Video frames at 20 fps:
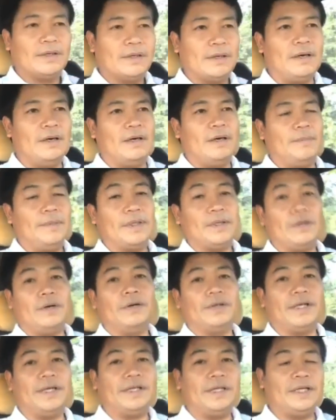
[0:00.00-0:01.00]
ก็เป็นก
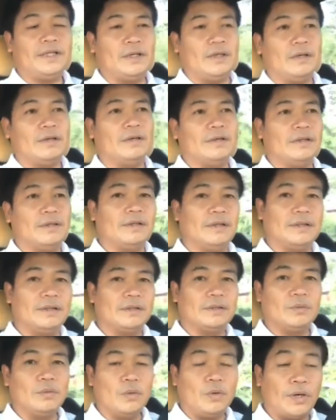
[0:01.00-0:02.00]
รณีที่ต้อง
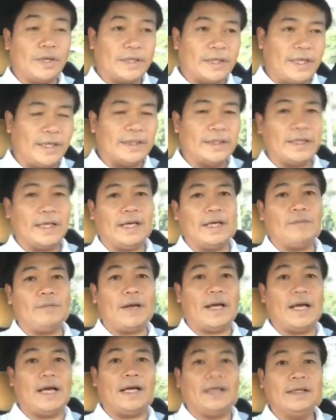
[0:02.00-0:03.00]
ดูข้อเท็จจริงนะฮะ
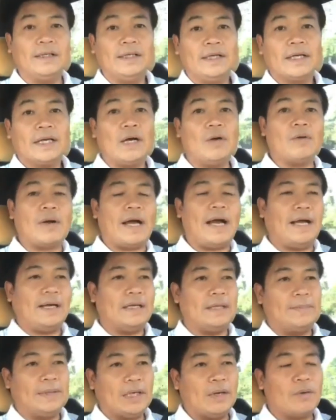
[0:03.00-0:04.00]
ว่าเข้าข่ายห
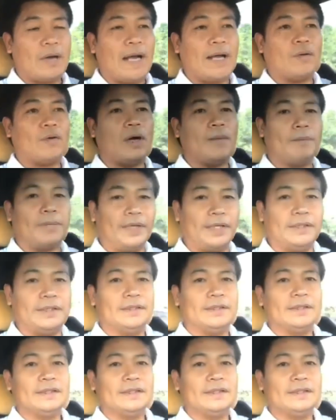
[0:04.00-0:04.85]
รือไม่เข้าข่ายความผิด